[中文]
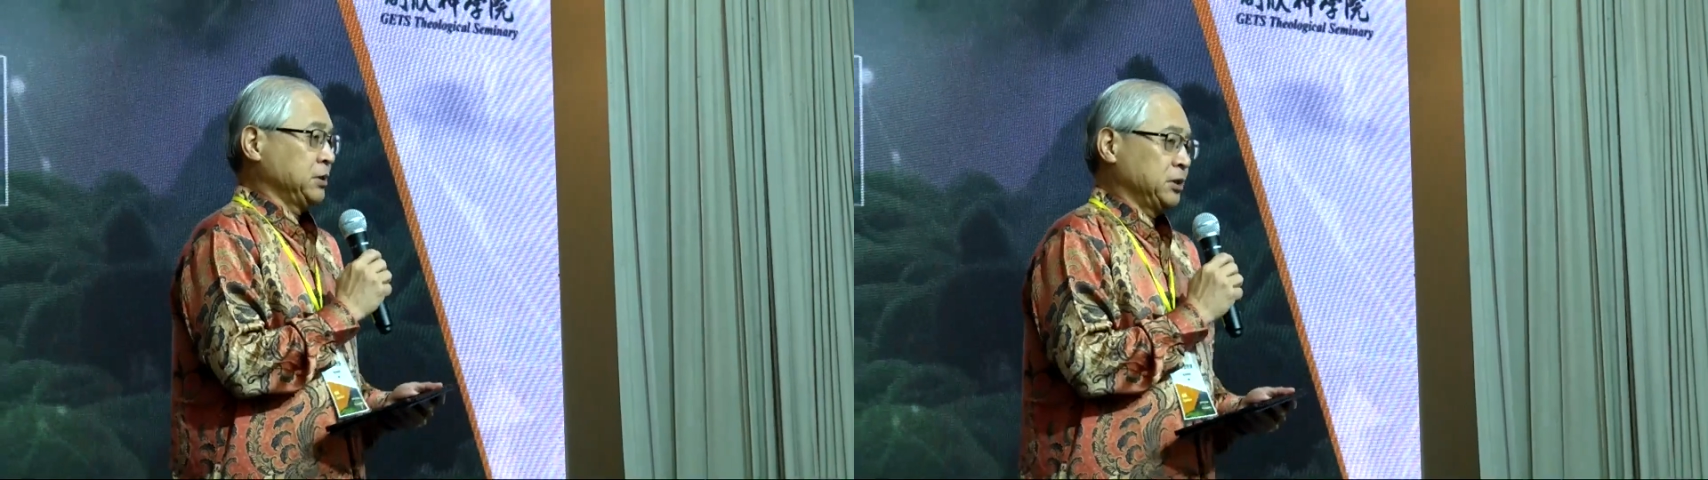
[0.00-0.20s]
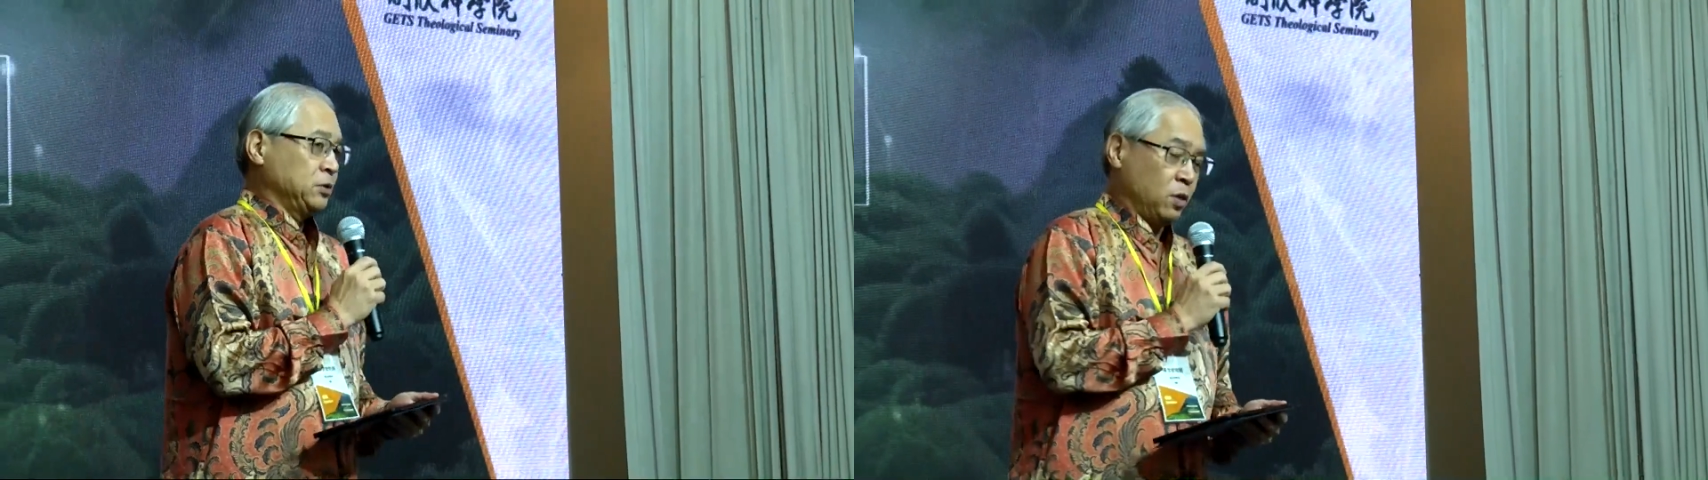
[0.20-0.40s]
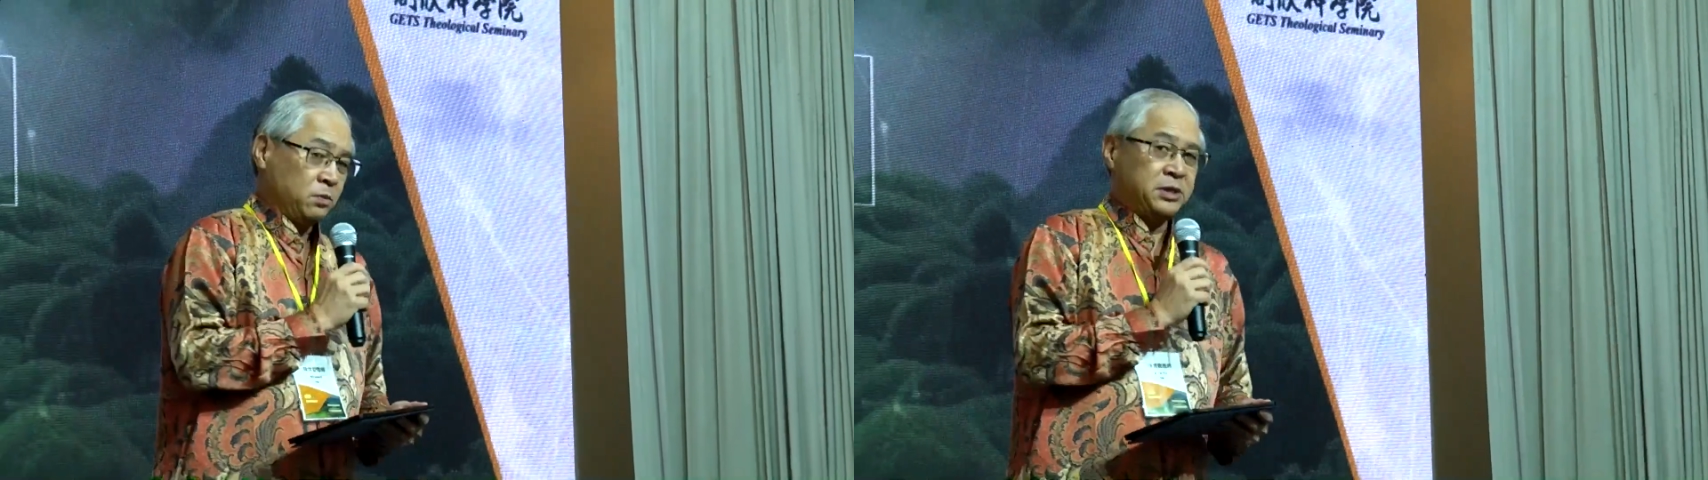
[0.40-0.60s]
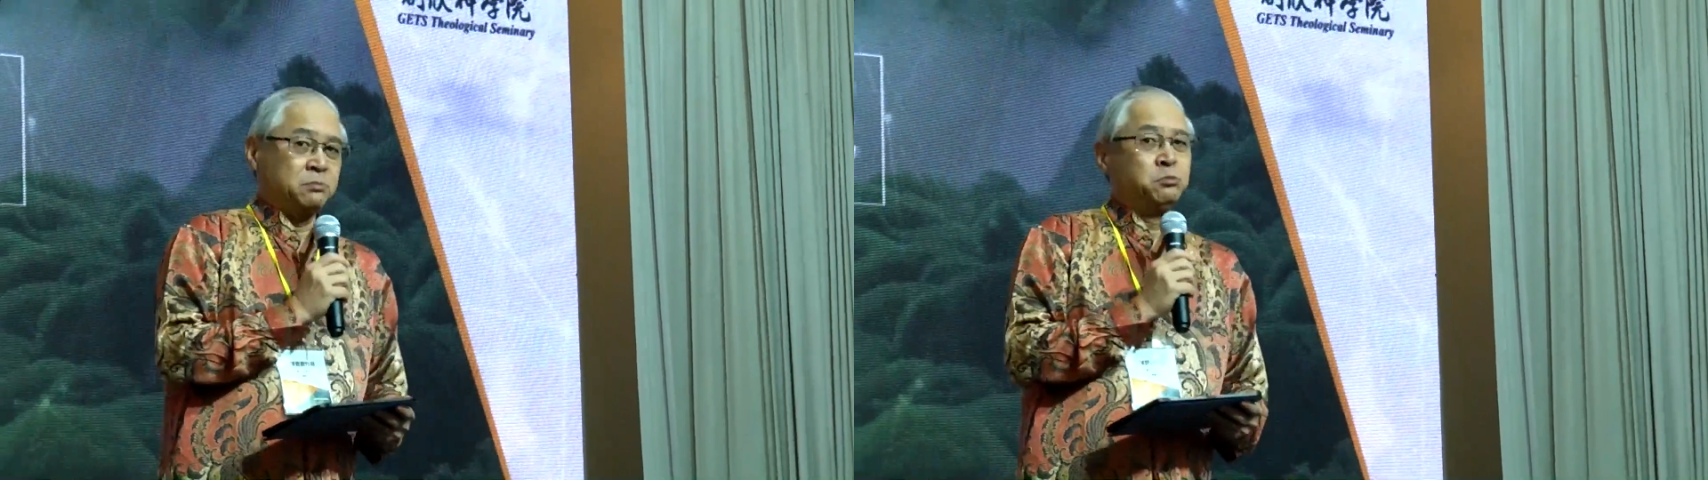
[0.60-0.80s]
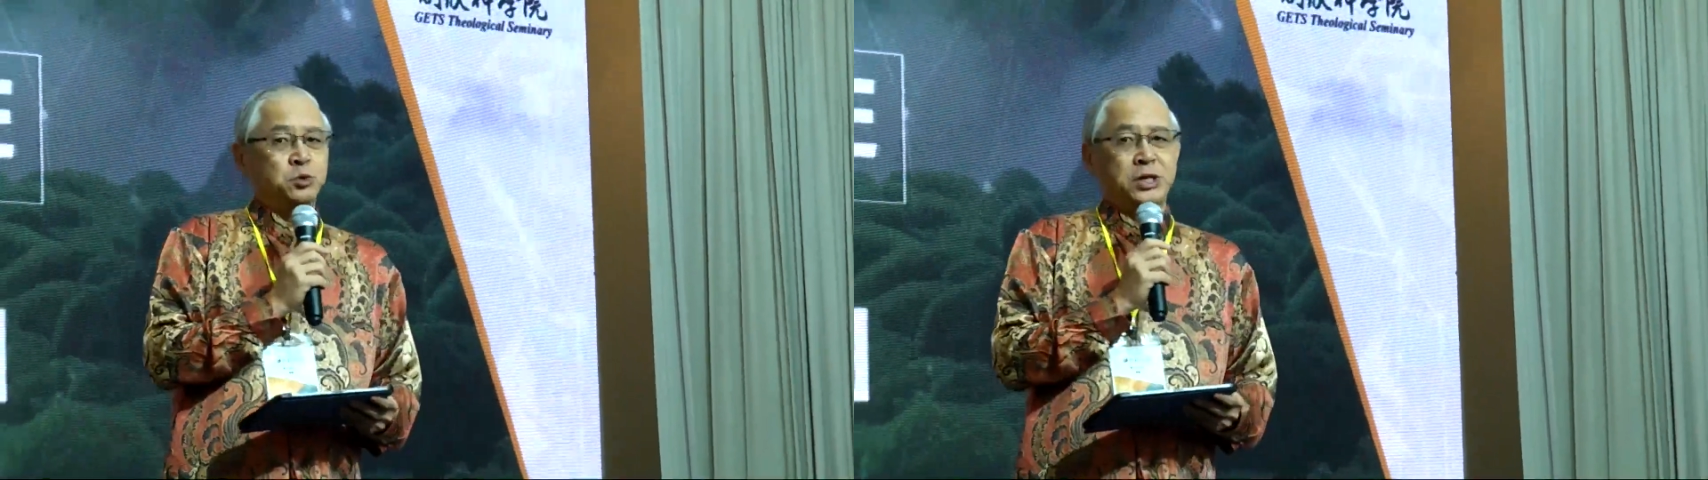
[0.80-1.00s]
我们的
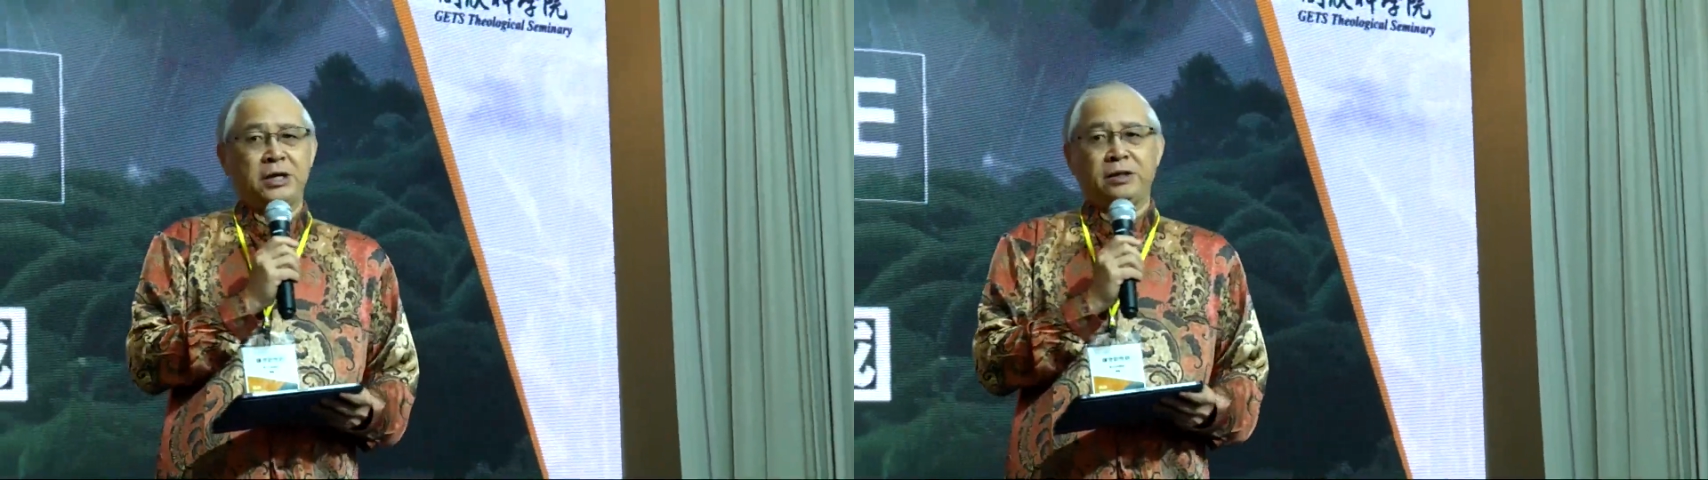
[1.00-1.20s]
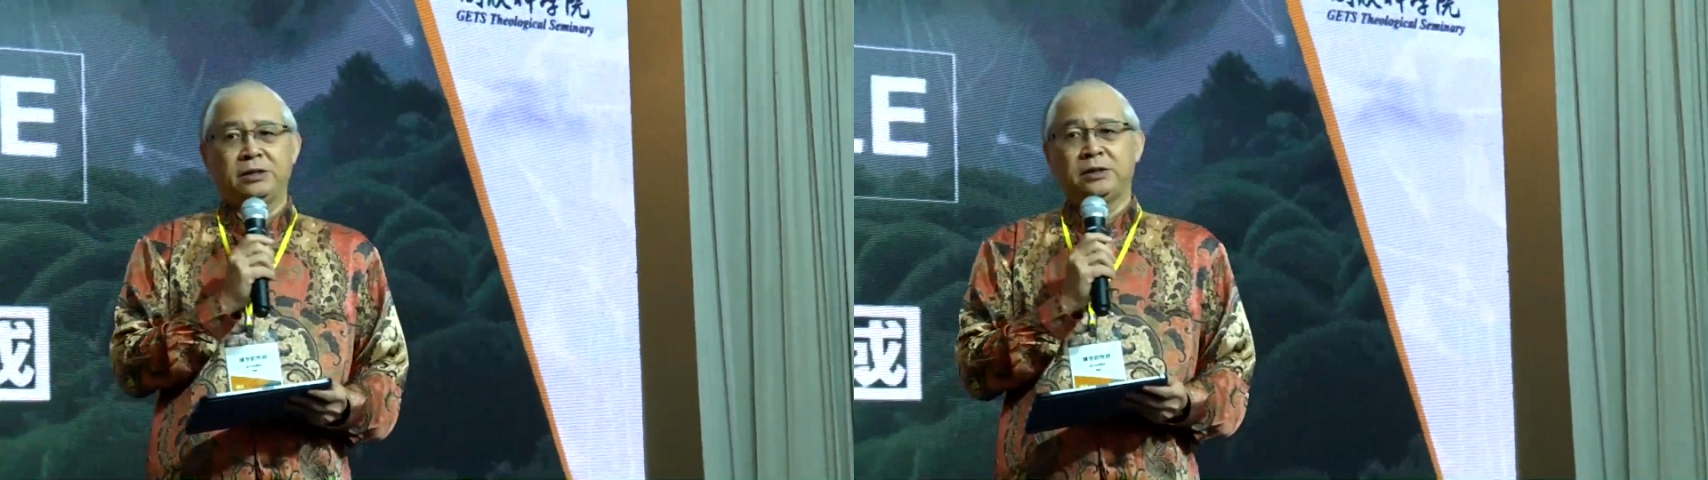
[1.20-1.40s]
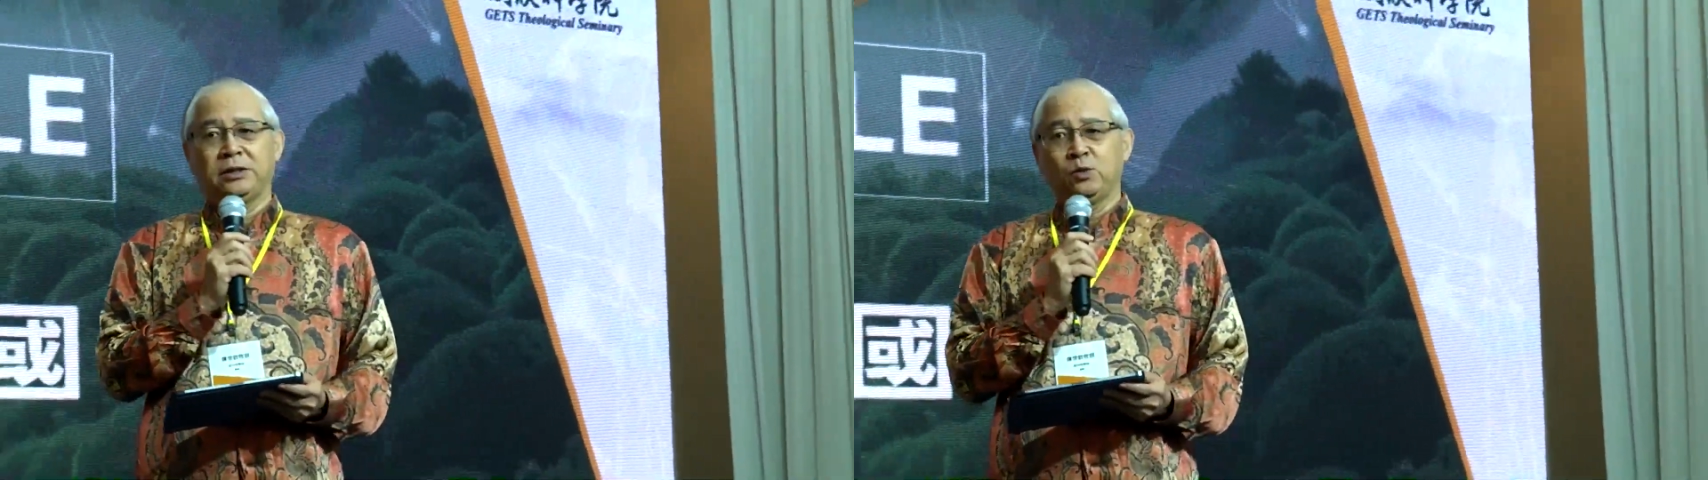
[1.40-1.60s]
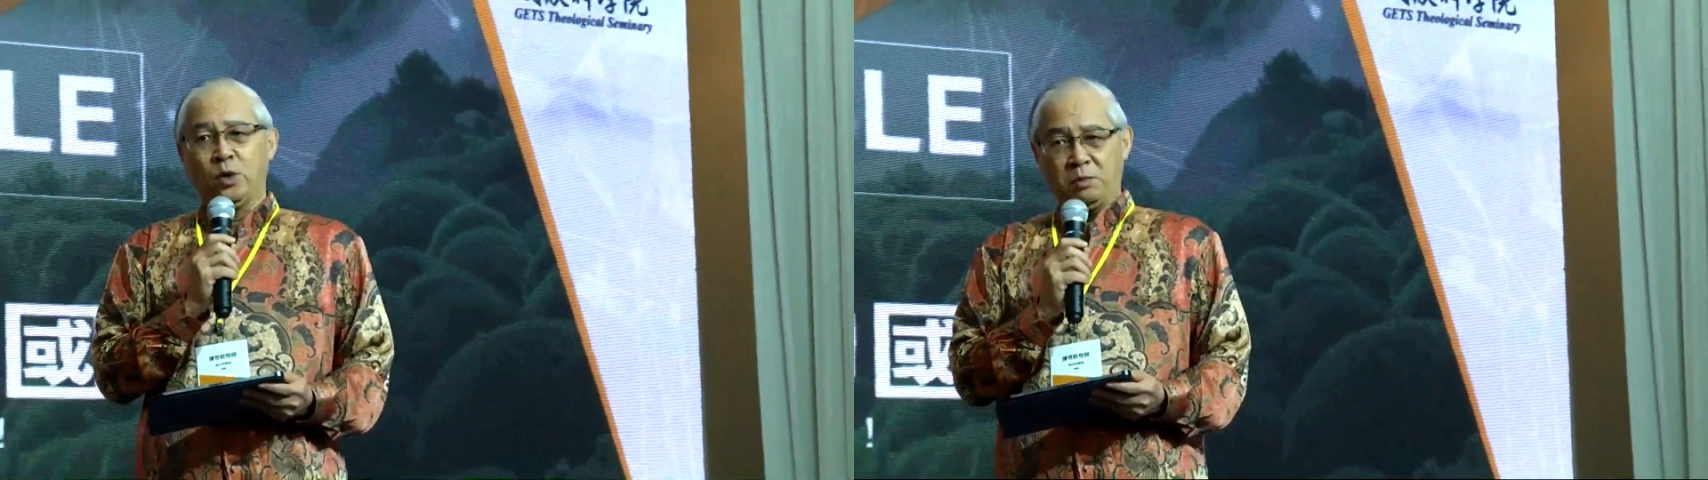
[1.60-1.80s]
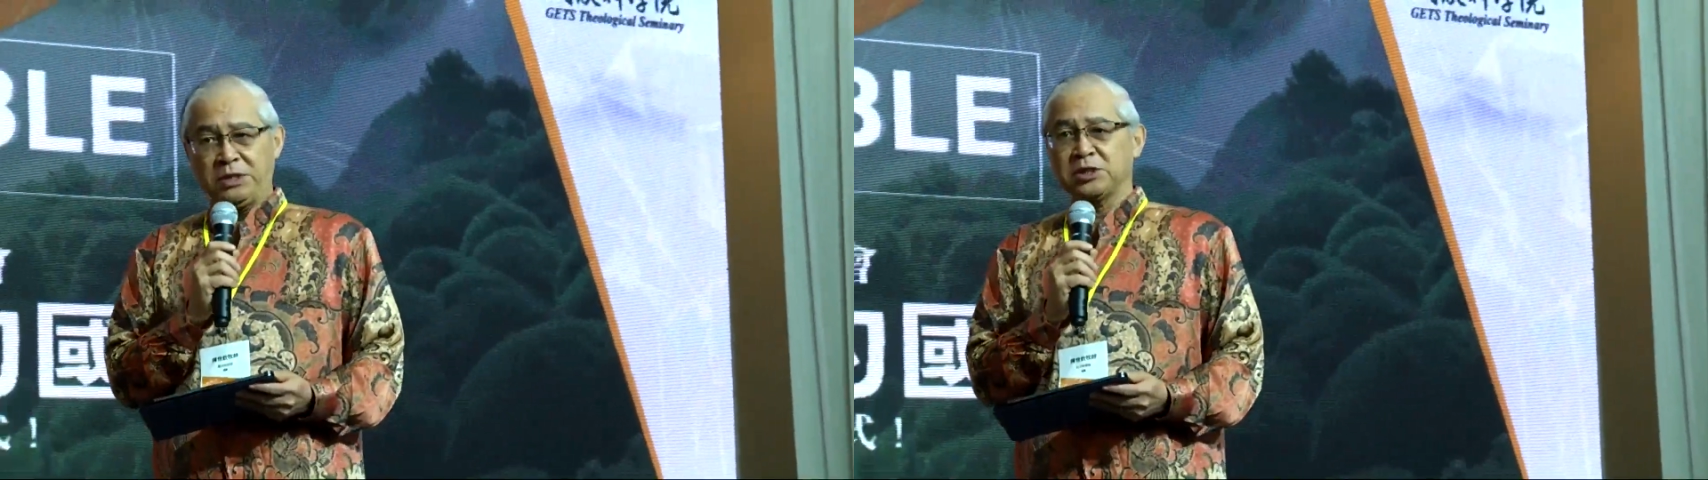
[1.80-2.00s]
牧养、我
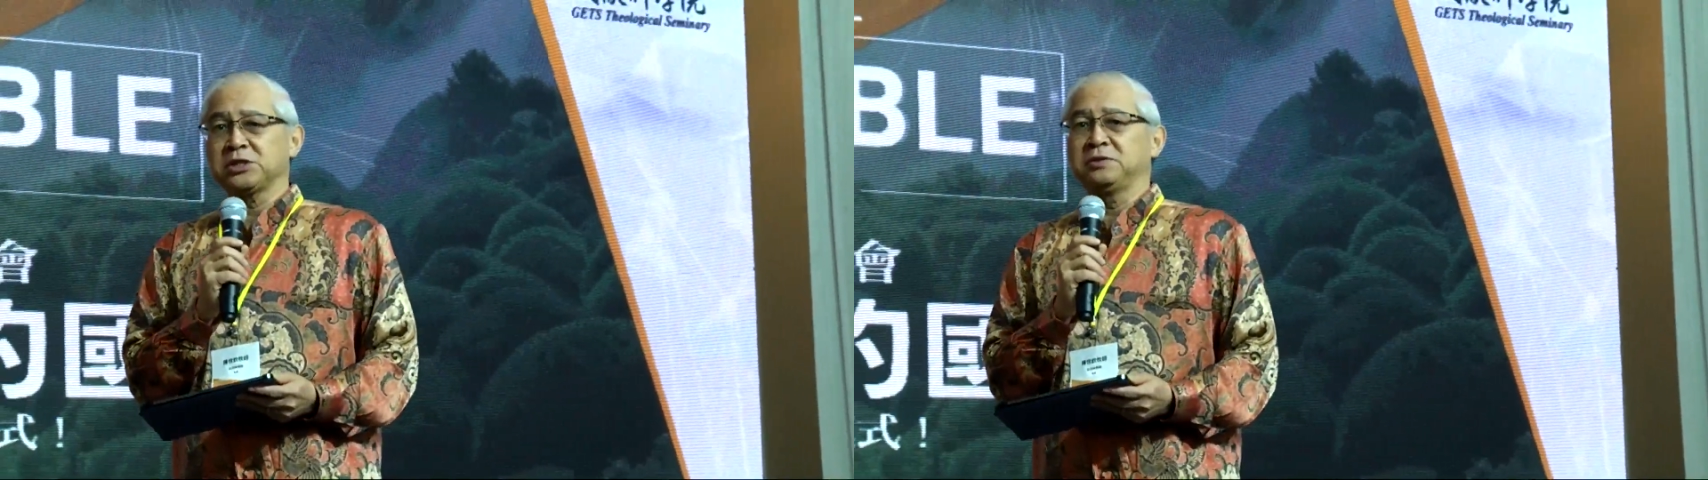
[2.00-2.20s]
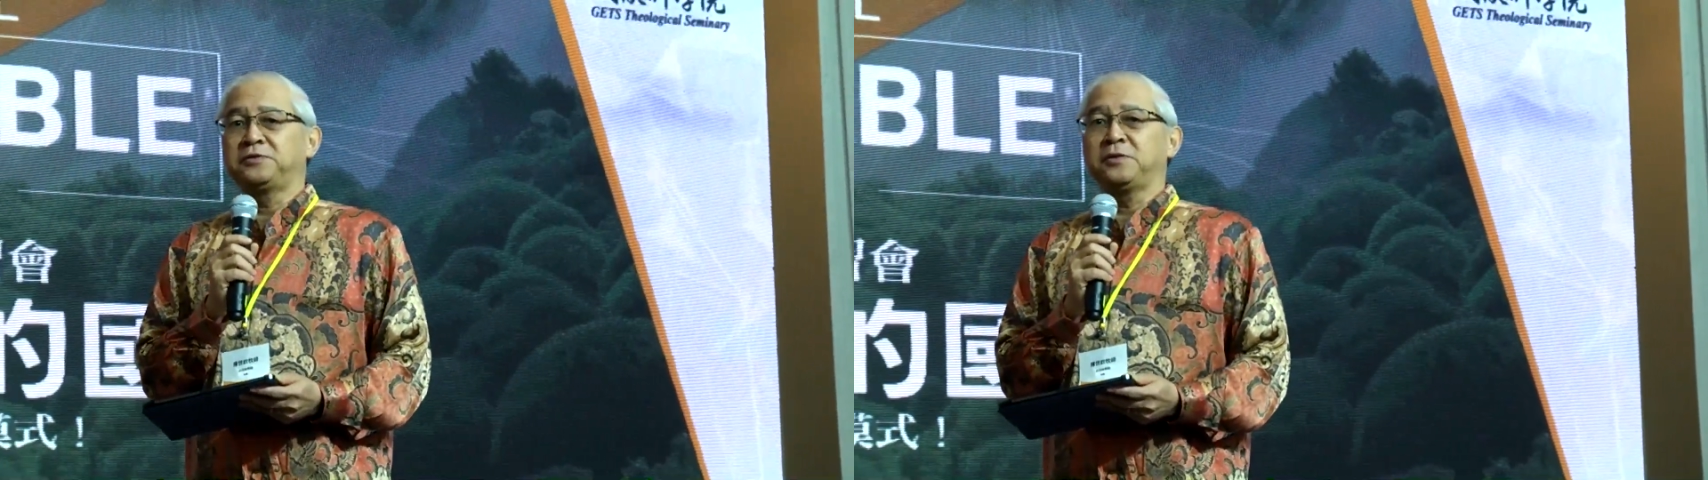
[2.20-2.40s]
们的侍奉？